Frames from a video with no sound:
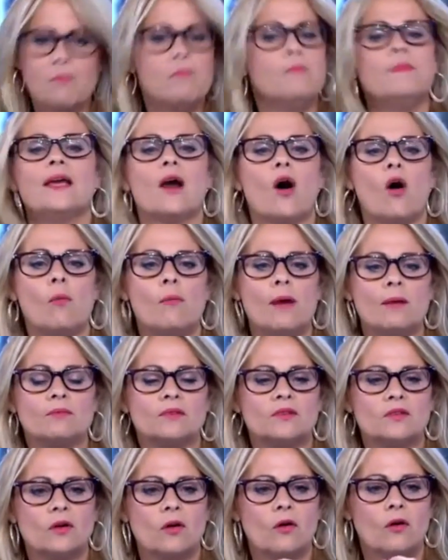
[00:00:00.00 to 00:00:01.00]
mais en
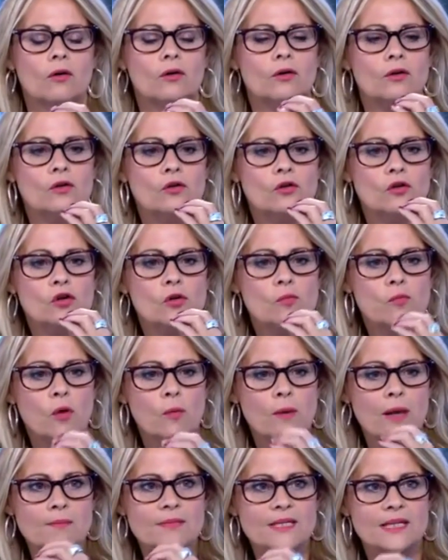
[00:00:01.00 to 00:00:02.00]
même temps le
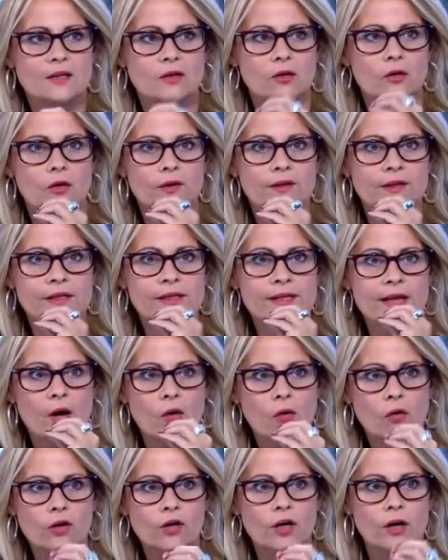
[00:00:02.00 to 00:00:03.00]
problème c'est qu'il n'y
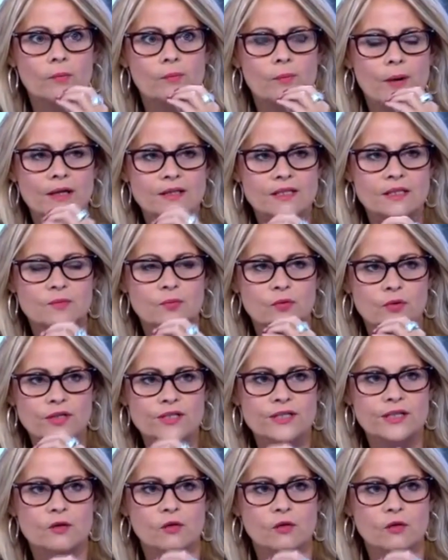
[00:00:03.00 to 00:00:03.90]
a aucun parti politique